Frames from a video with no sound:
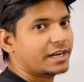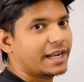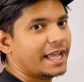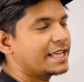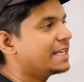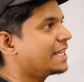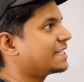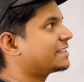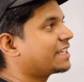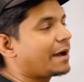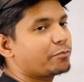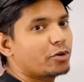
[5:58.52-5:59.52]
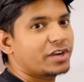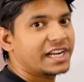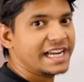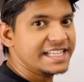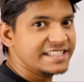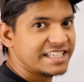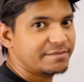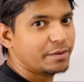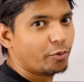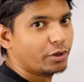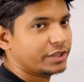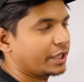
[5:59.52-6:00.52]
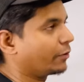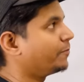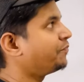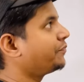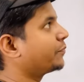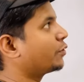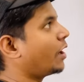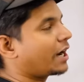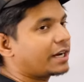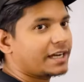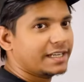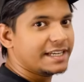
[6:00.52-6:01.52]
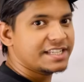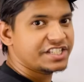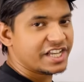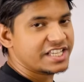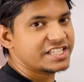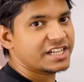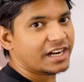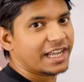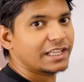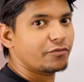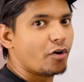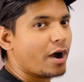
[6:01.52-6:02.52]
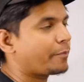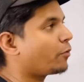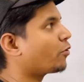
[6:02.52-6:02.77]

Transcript: करना है जिसे आप लोग क्लिनजिंग भी बोलते हैं तो अगर कलर चेंज करना है तो वो आप